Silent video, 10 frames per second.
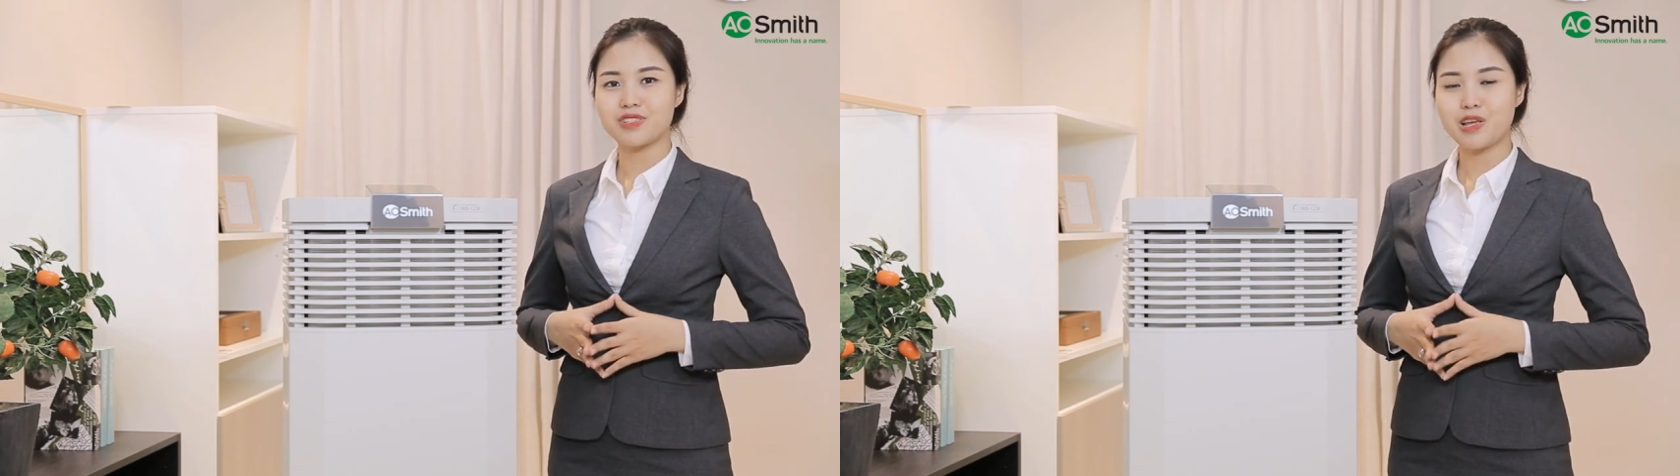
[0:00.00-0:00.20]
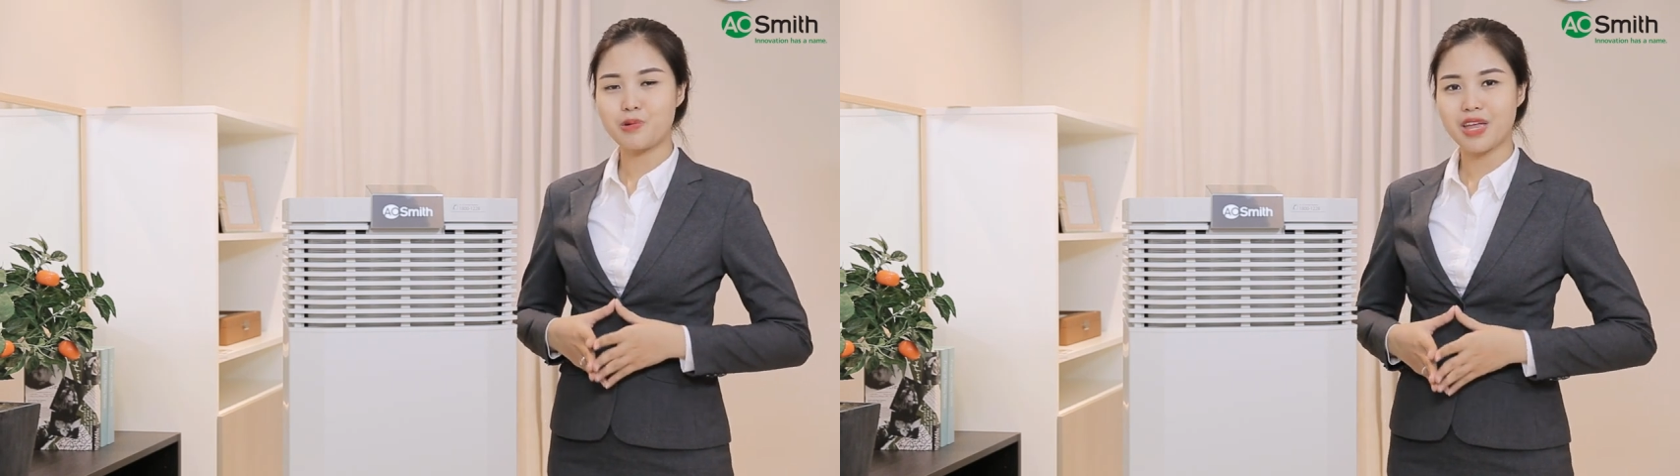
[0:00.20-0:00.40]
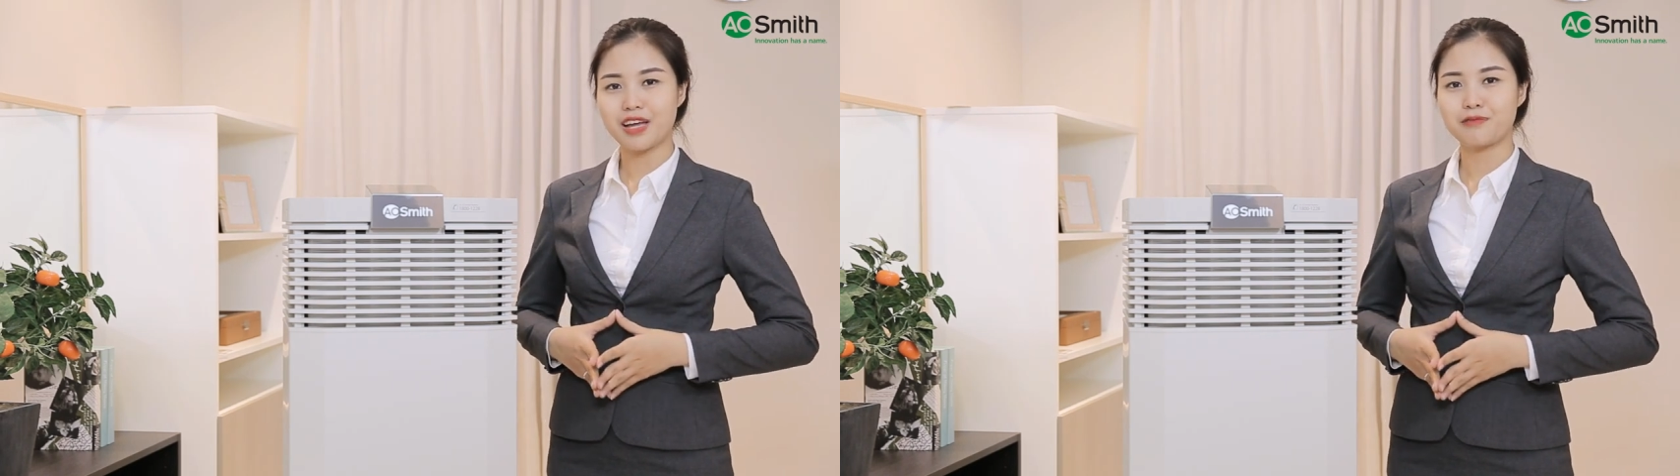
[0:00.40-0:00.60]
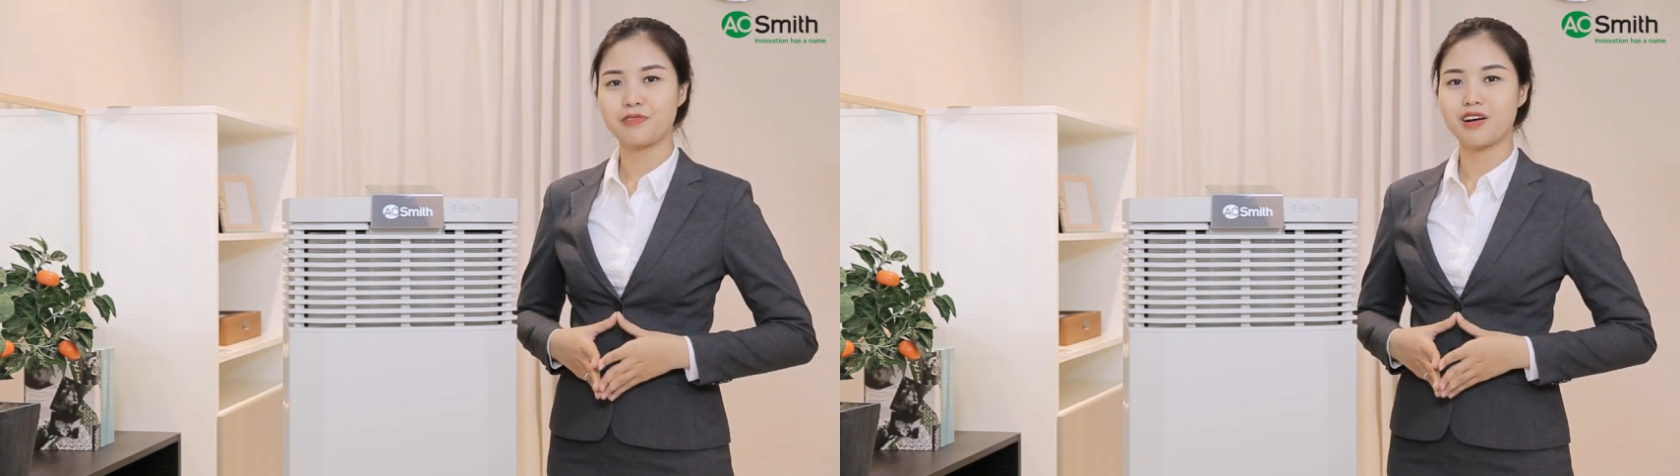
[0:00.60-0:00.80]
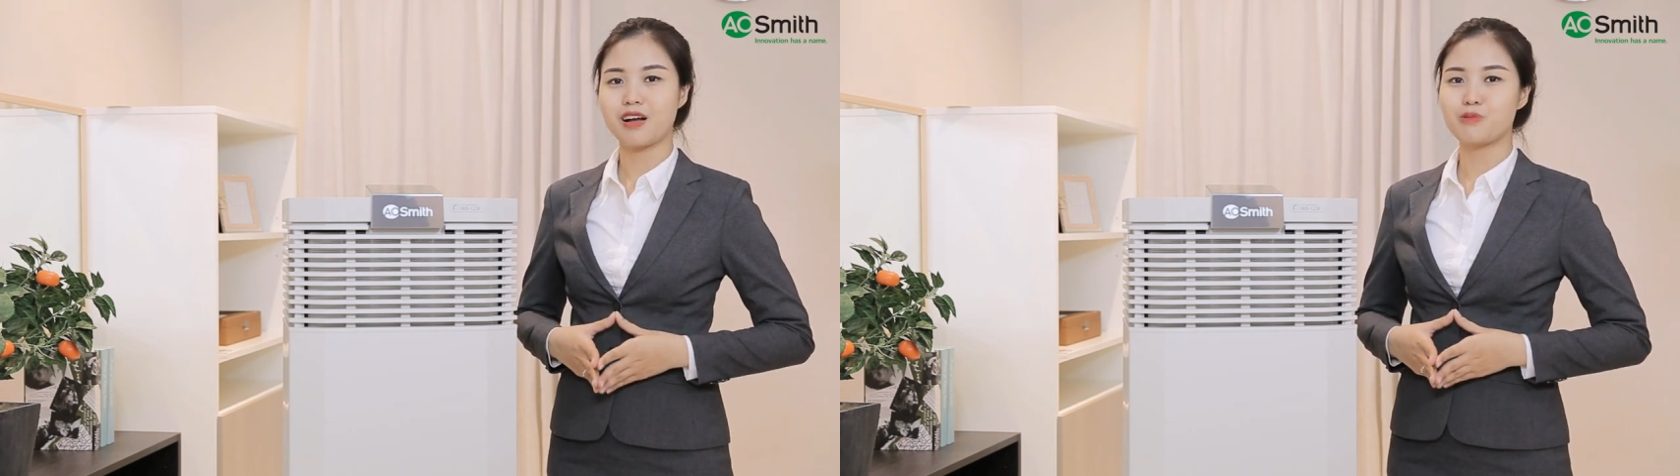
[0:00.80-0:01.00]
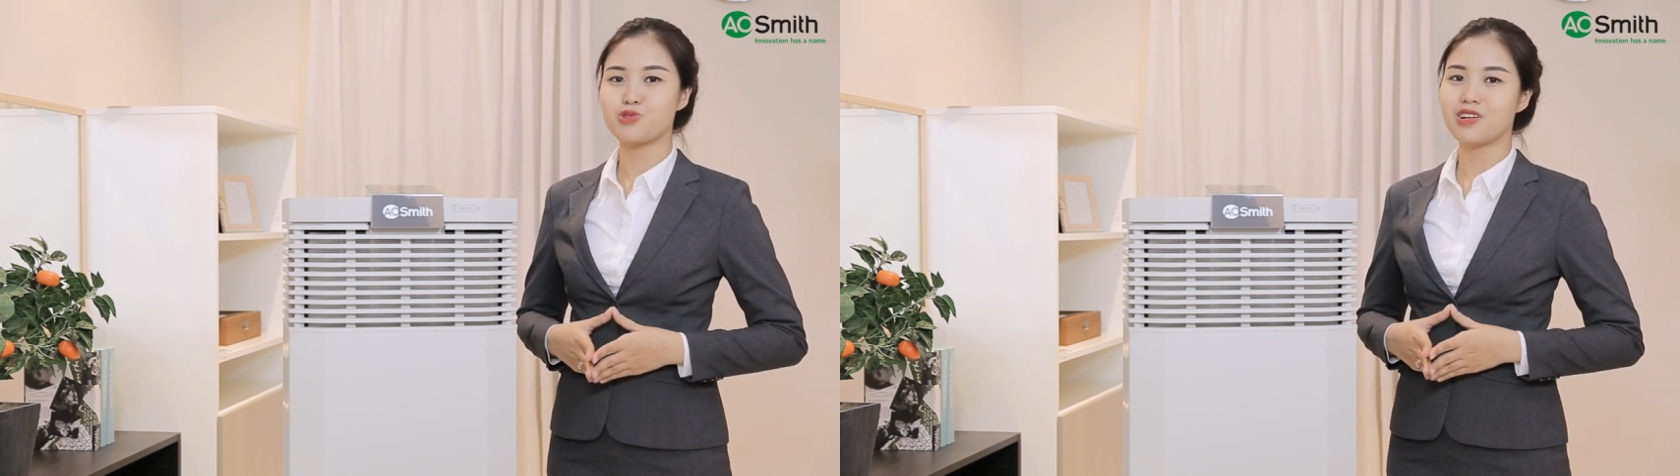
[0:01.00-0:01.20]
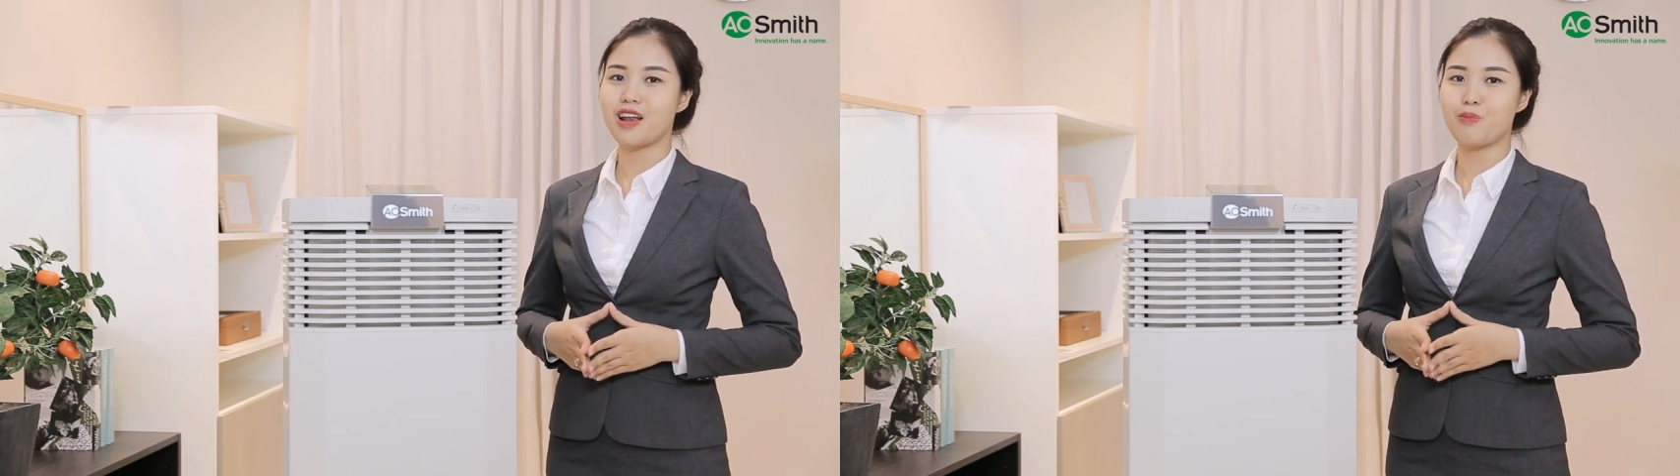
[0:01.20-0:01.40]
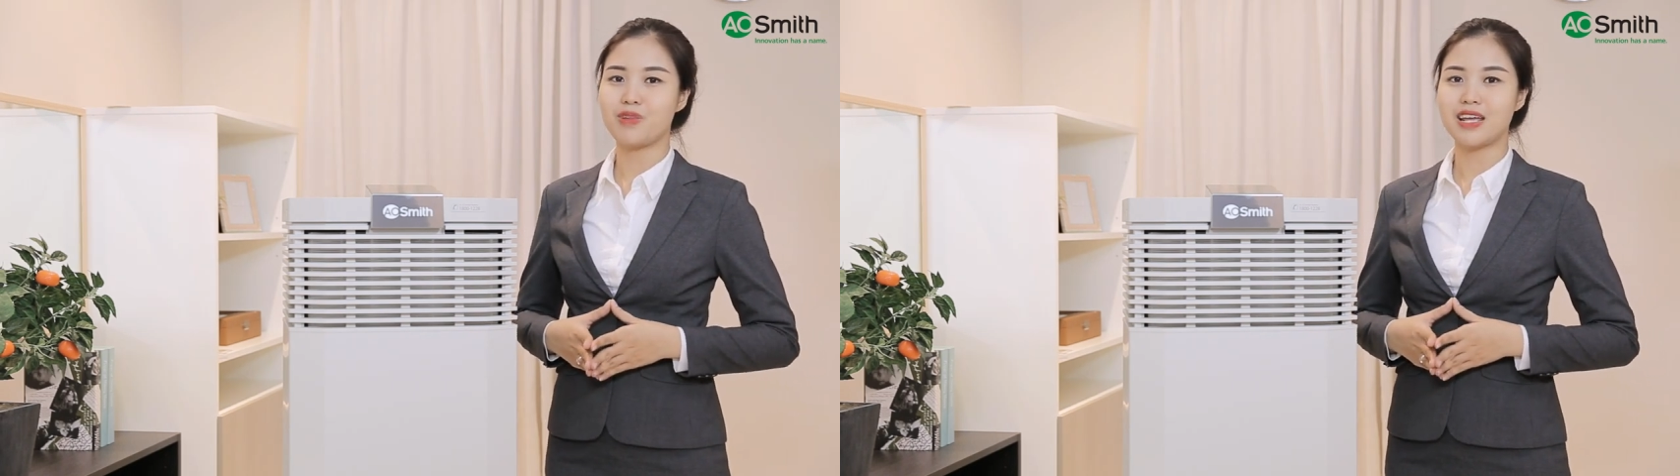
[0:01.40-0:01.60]
siêu nhanh với công suất
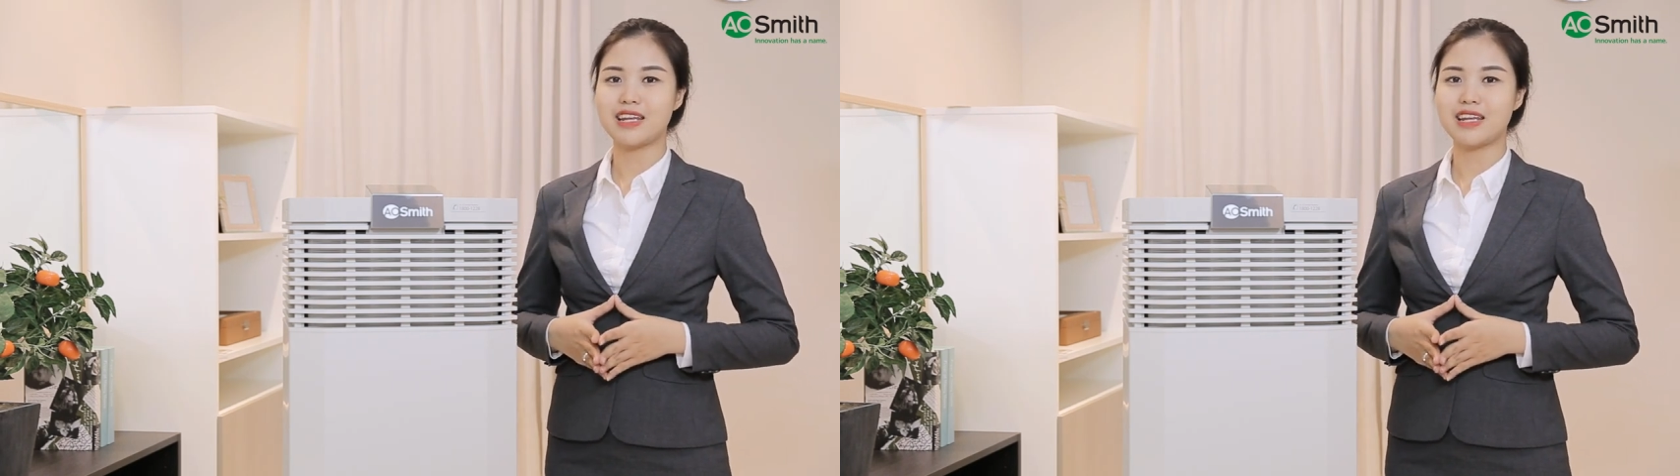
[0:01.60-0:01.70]
lọc lên